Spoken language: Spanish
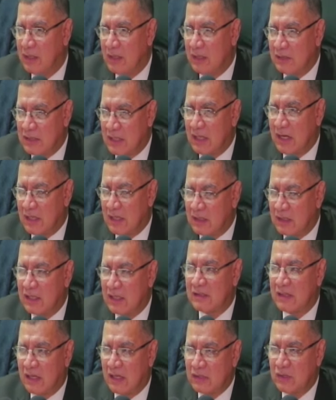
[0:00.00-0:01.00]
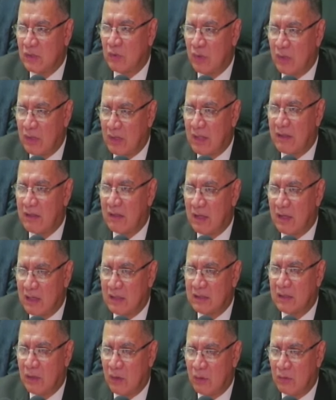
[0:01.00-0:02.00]
se garantice la seguridad al
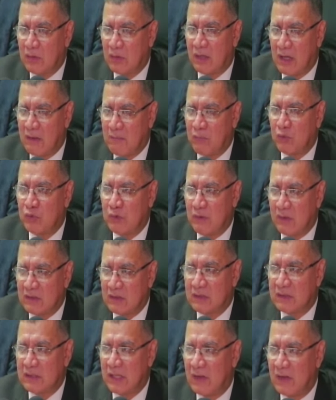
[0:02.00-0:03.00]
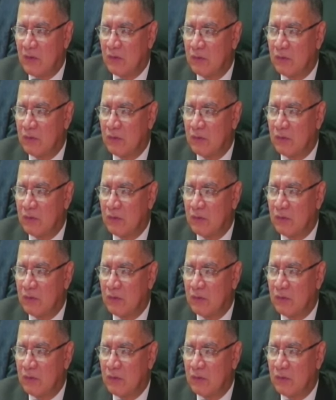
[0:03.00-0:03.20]
interior del campus universitario.